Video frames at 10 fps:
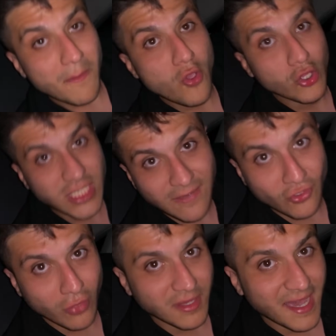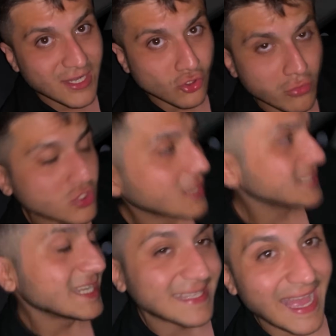Bir önceki videomda da aynısı olmuştu
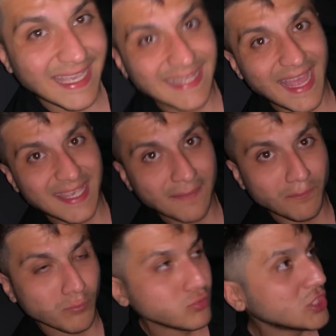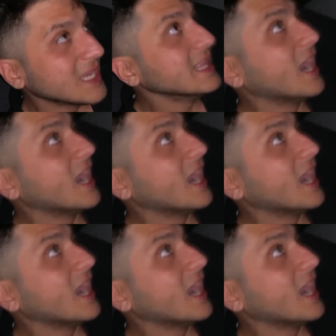arkadaşlar. Tenge tenge bu şekilde